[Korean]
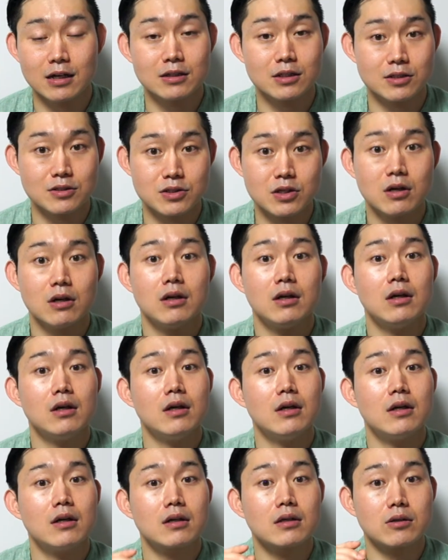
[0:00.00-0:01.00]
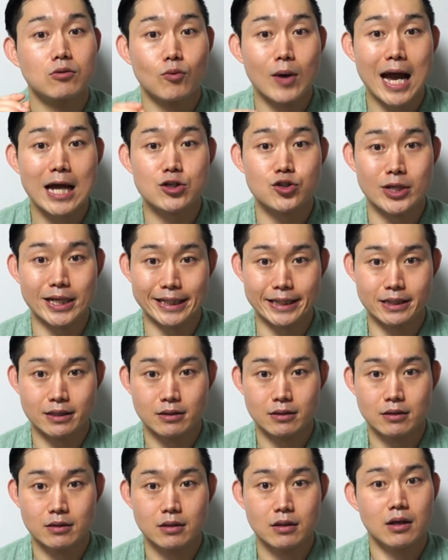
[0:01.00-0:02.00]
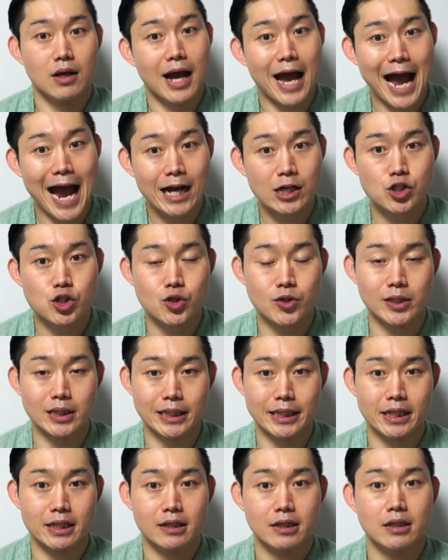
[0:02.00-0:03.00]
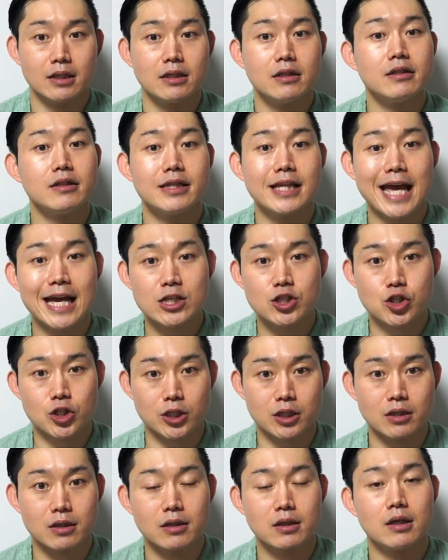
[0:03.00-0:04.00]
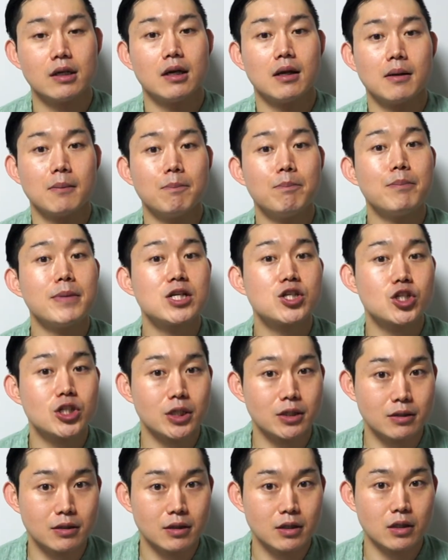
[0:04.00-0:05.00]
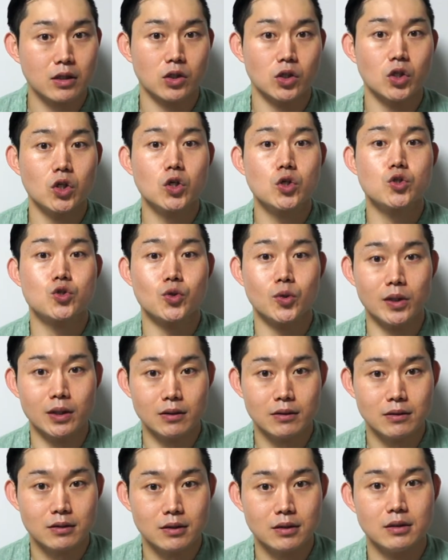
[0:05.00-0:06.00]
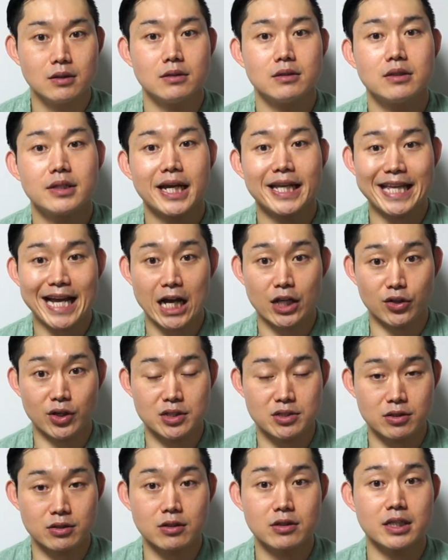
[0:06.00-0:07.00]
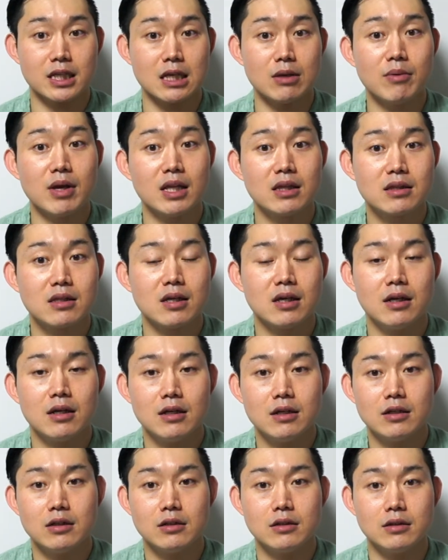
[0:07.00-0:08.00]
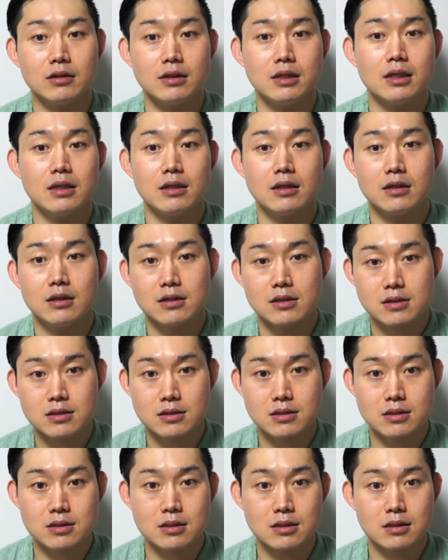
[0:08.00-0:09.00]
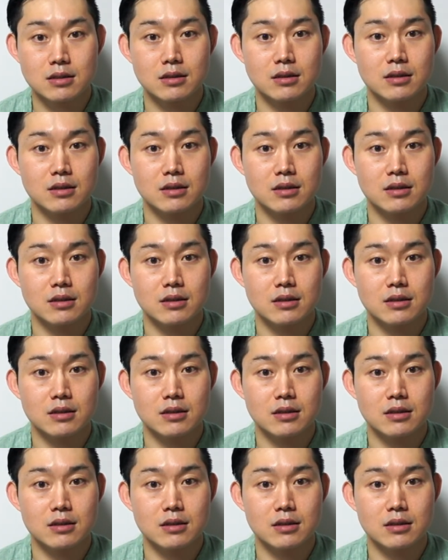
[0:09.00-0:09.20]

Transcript: 들어서 graduate, actually, nature, mission, usual 등의 단어에서는 이미 t, d, s,